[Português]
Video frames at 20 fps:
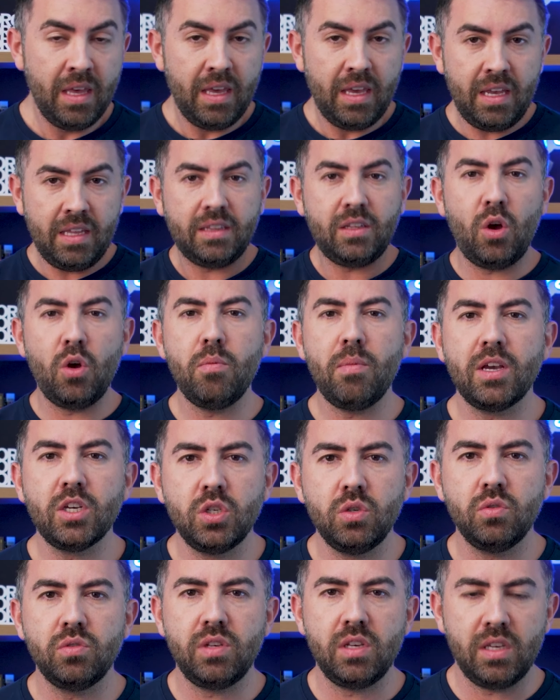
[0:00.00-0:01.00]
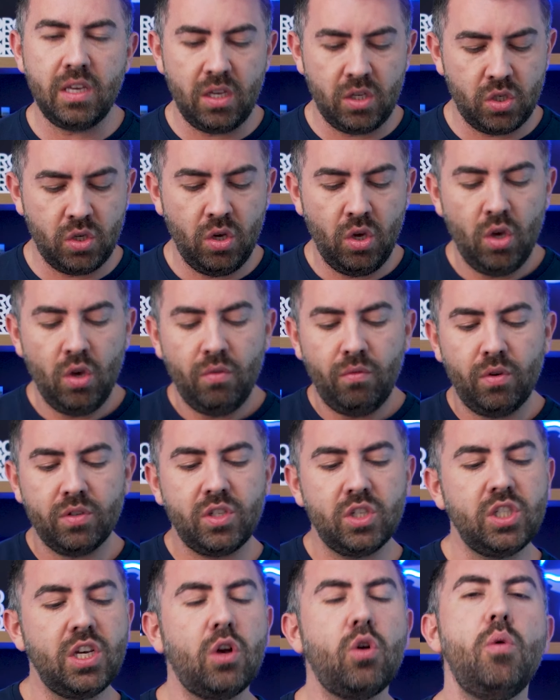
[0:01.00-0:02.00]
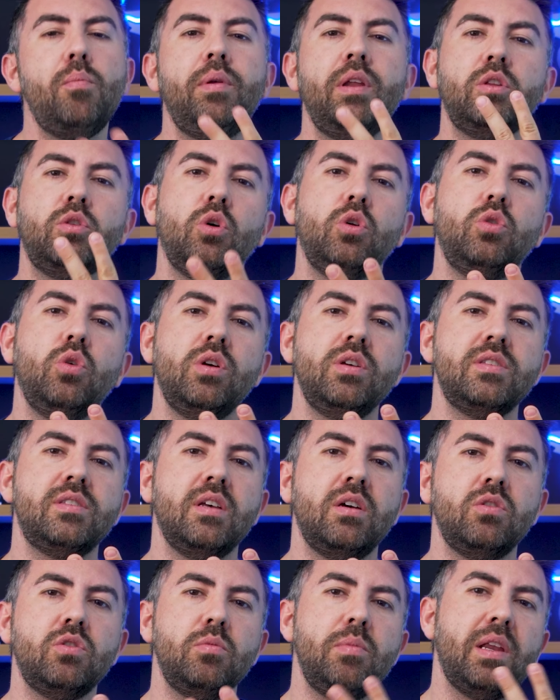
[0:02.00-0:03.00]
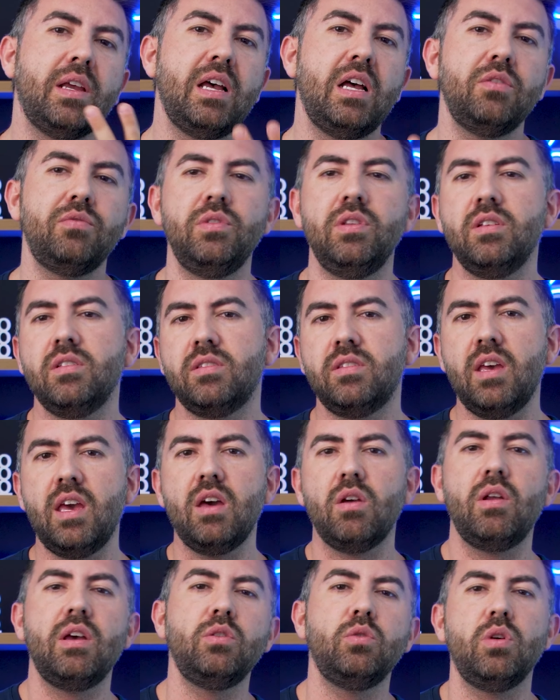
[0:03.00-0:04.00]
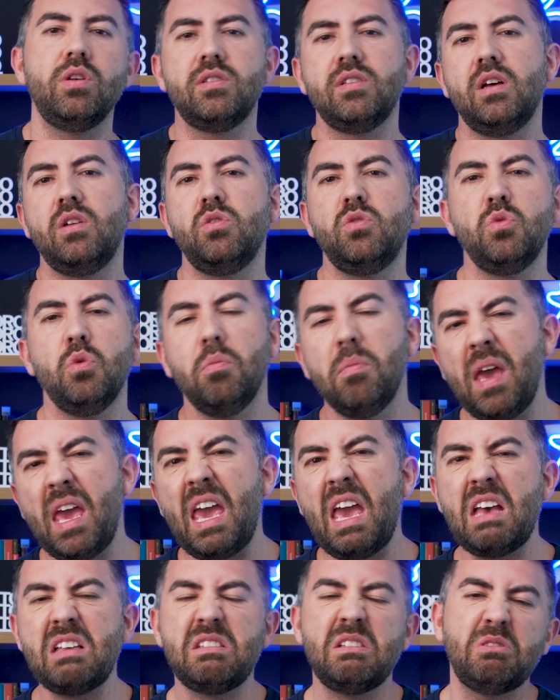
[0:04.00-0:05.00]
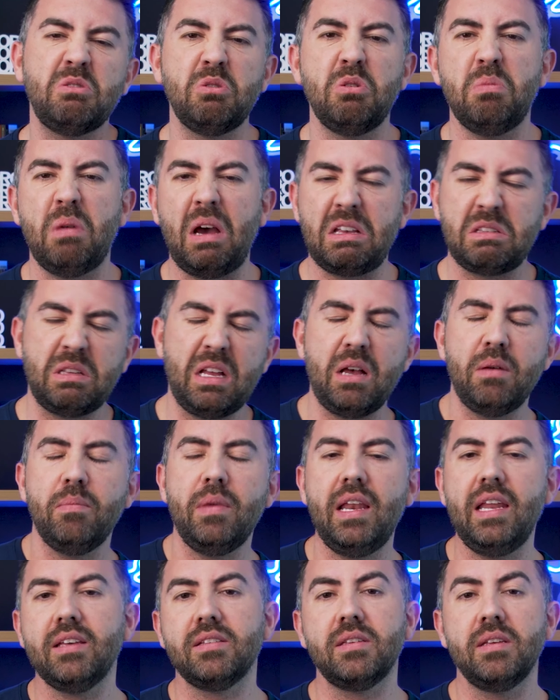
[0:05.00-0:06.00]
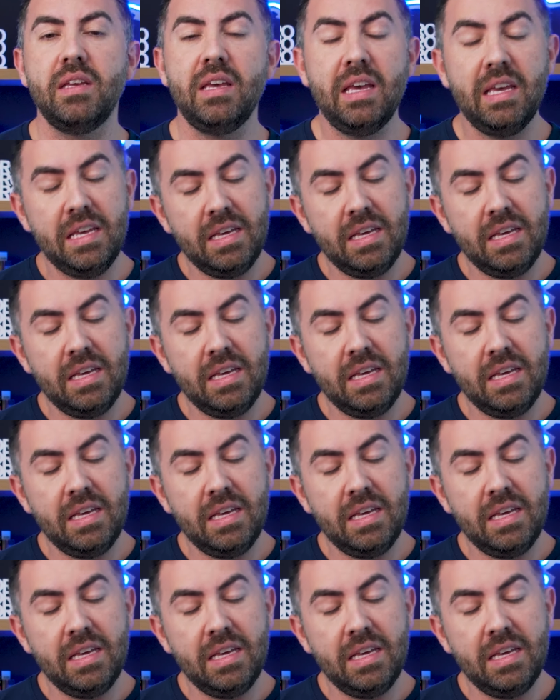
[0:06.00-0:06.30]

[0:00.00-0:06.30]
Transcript: Então imagina o seguinte: você já completou dois anos no mercado financeiro, aí dois anos e um mês e tudo mais, tá? Beleza.